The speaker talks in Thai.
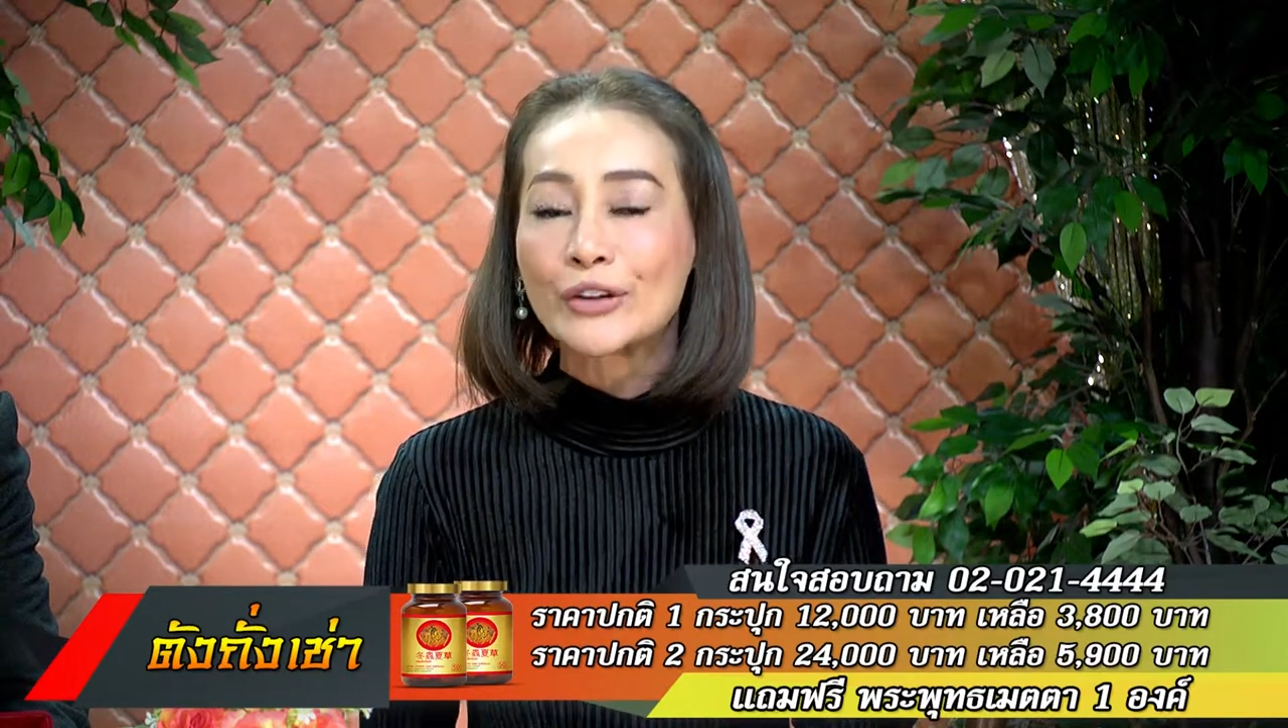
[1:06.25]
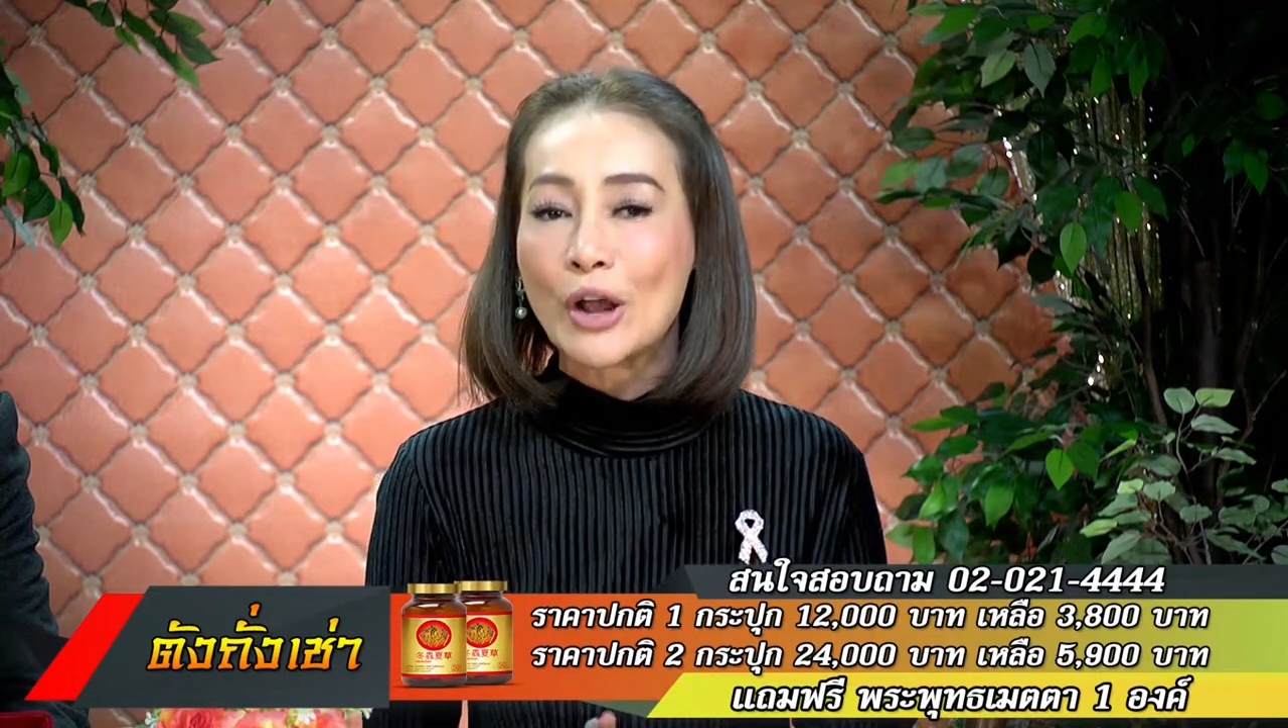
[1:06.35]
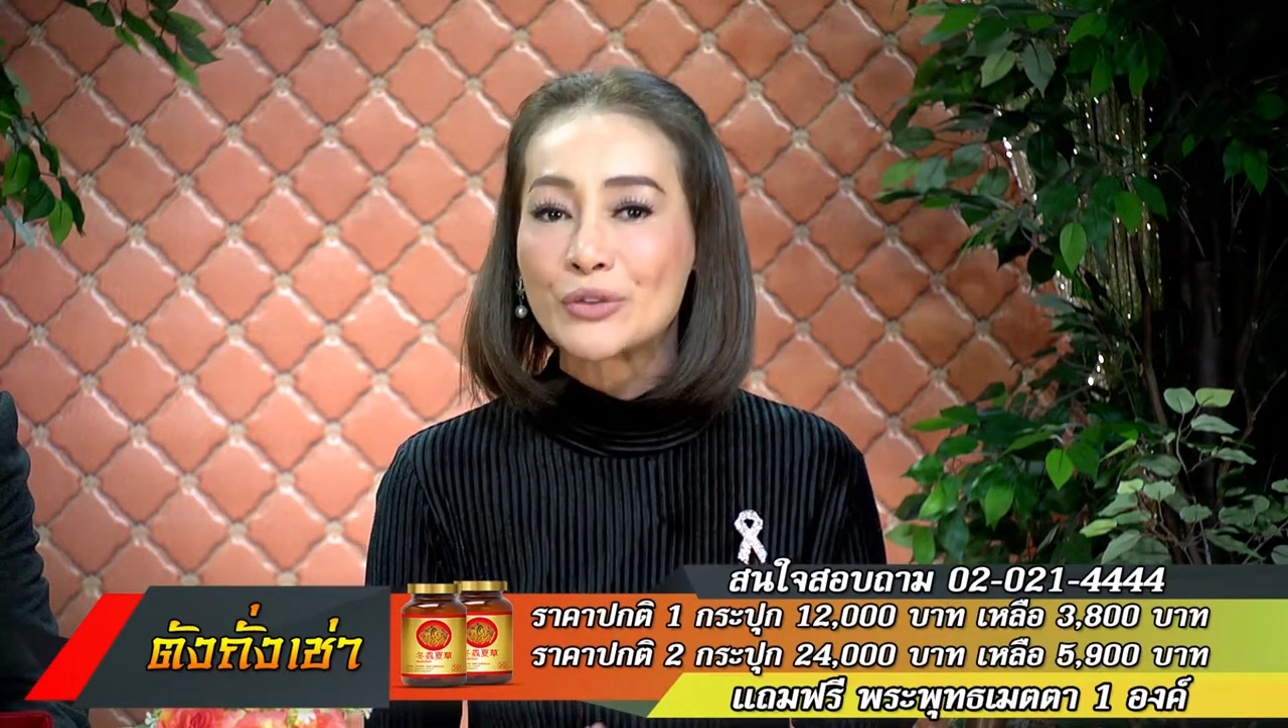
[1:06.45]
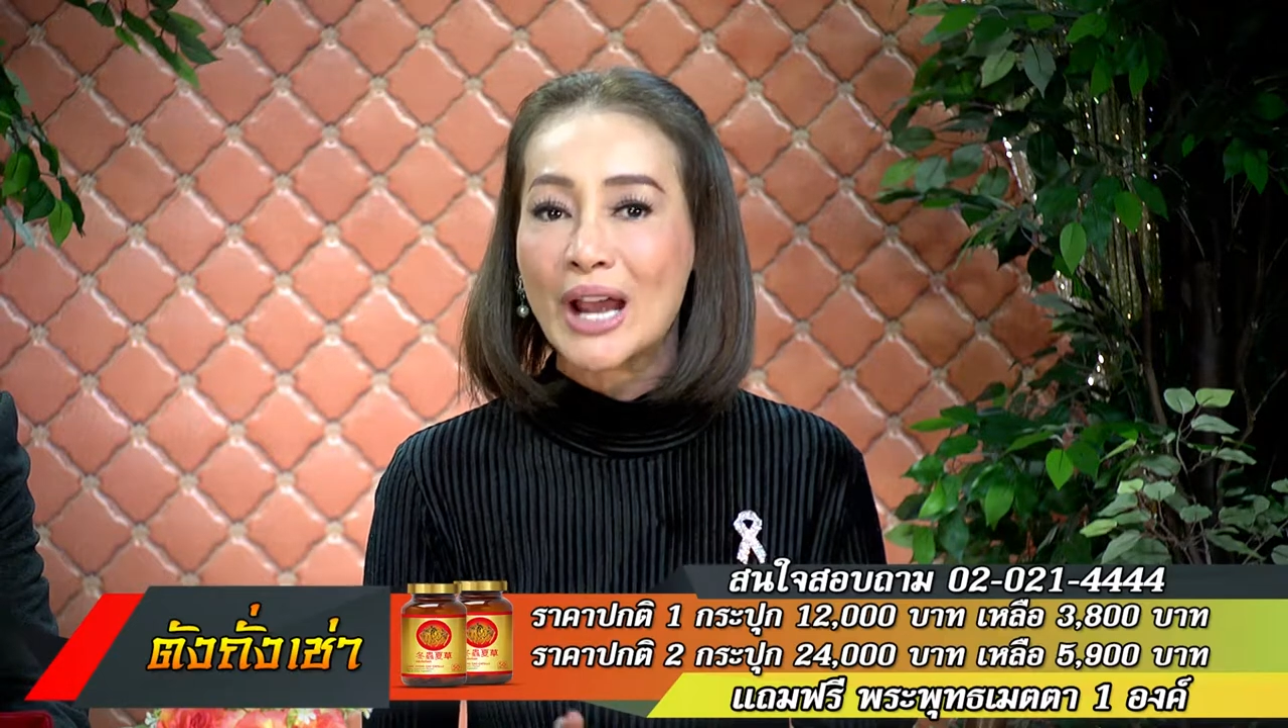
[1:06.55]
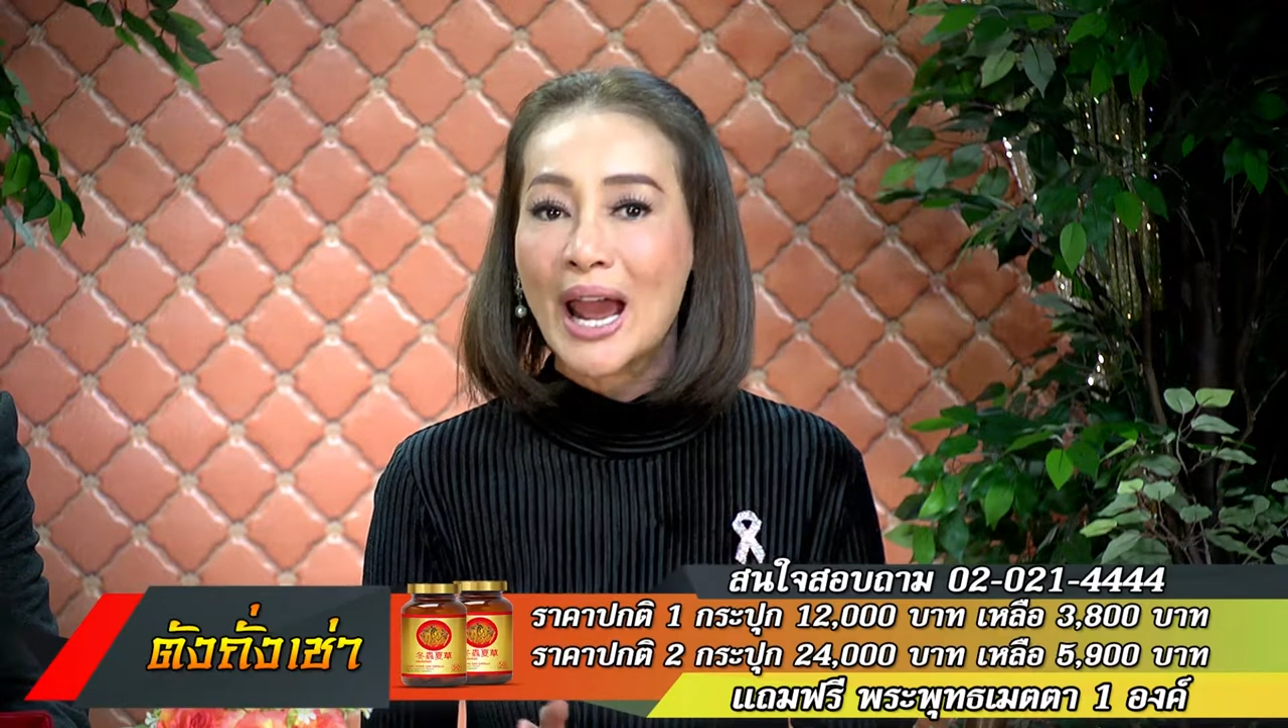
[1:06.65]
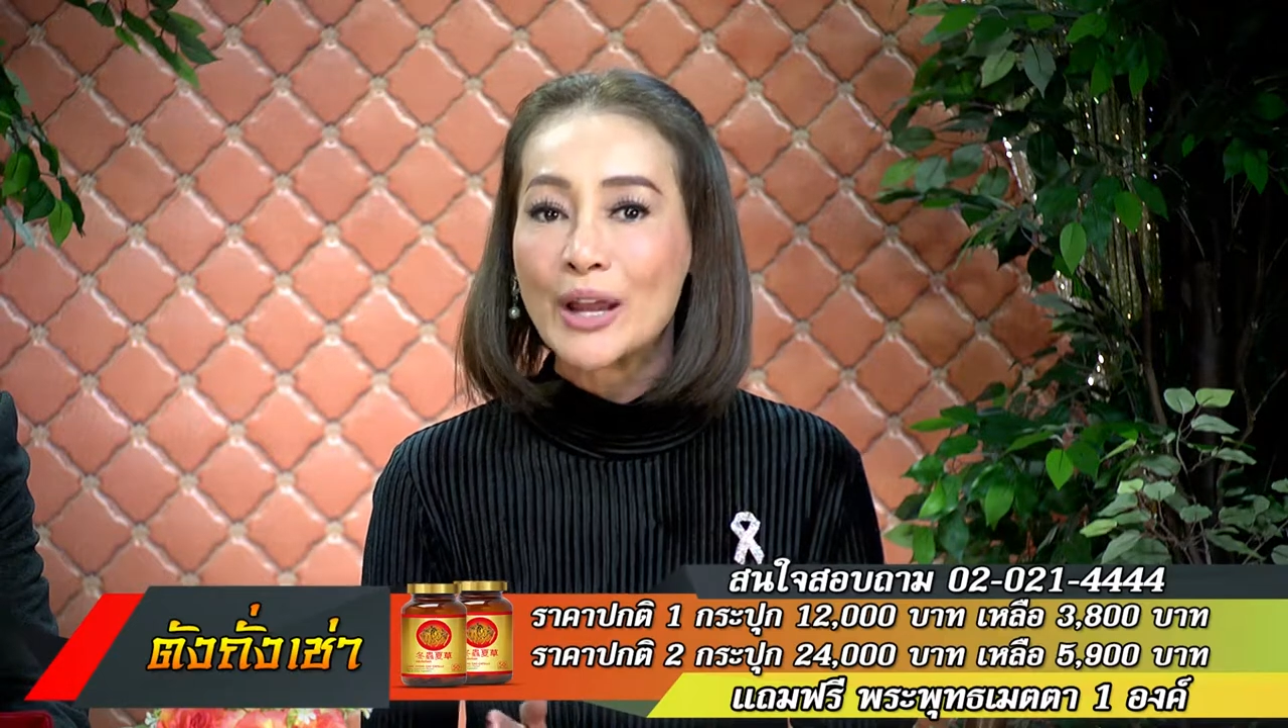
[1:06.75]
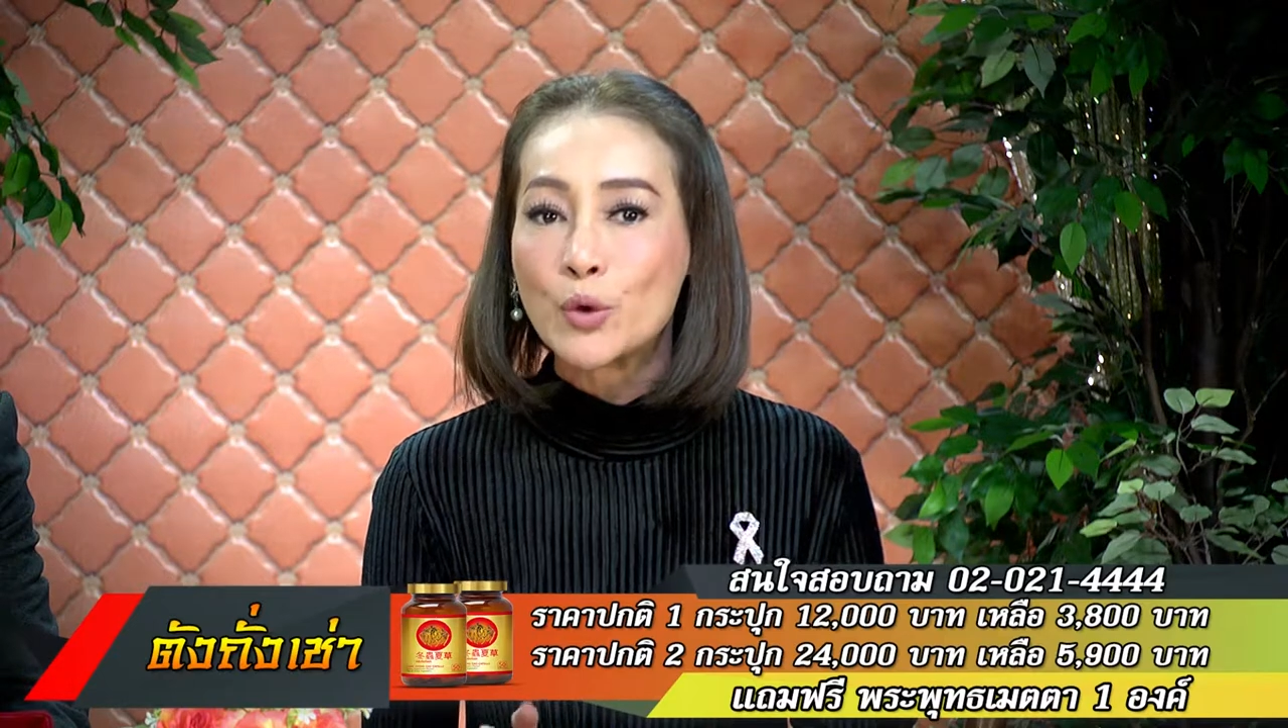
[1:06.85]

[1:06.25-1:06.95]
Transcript: เราจะให้